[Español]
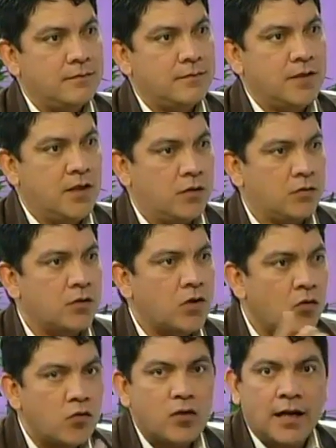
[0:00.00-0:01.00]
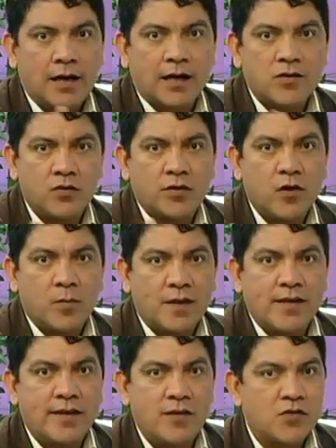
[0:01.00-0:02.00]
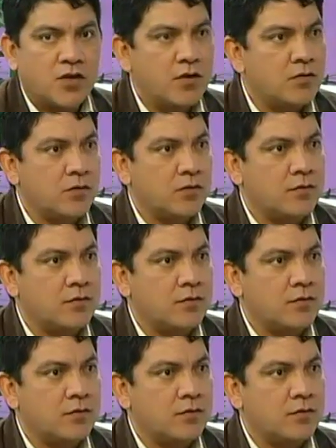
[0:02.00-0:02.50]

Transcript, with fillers: Y esto incluye la relación de los padres y los hijos.